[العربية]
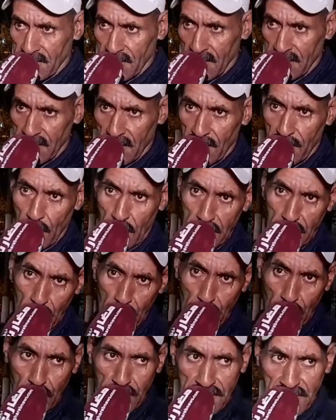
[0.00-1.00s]
مختطف
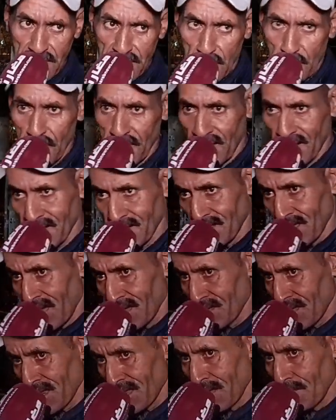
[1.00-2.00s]
وكتقول لك حسني جا باش غيدي
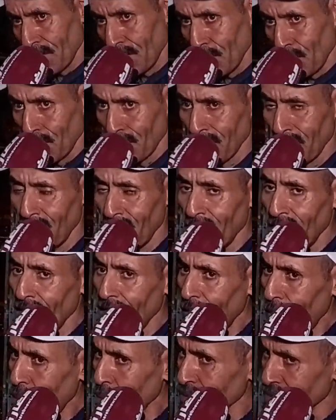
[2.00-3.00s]
10 المليون
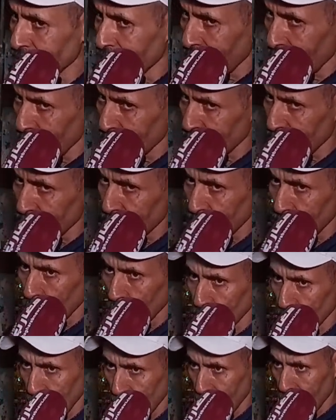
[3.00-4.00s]
حسني راه ماشي شي
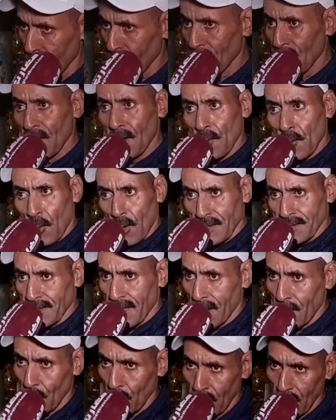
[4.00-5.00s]
مجرم
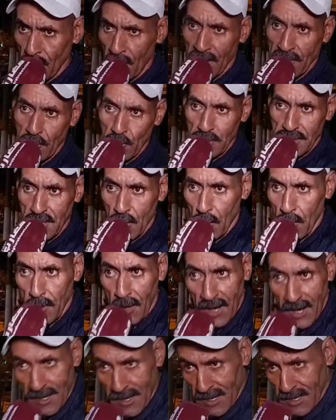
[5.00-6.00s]
وغطلعوا عليه ما عندوش
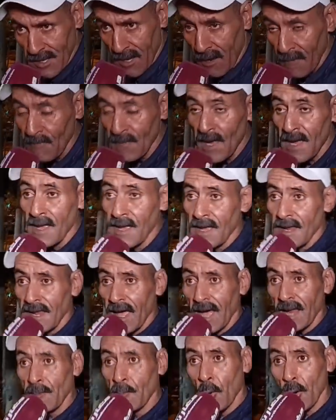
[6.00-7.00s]
سوابق عدليه
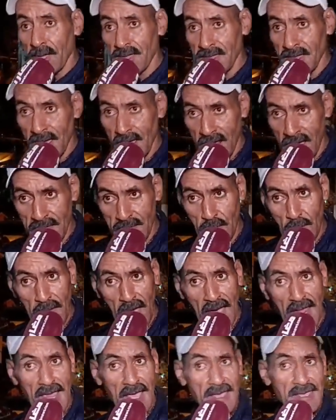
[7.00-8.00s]
لا على المخدرات
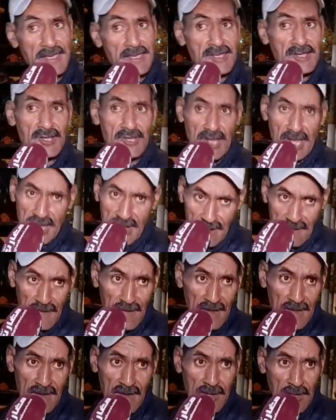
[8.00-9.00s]
ولا على اي شيء
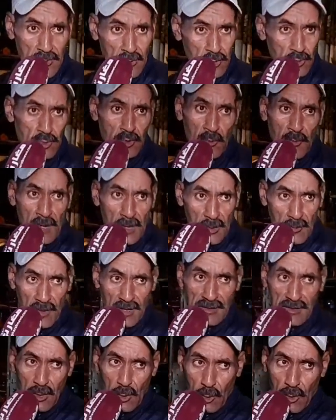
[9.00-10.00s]
نتوما
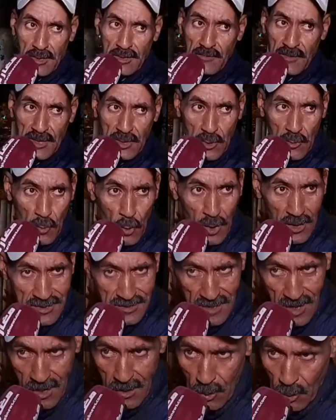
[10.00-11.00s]
راكم غديروا خدمتكم
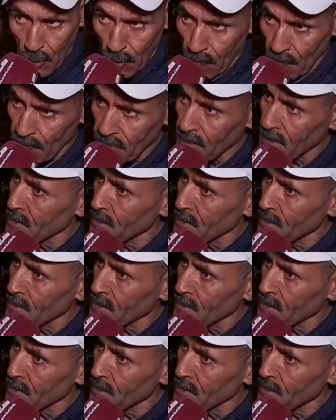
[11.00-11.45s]
وغطالعوا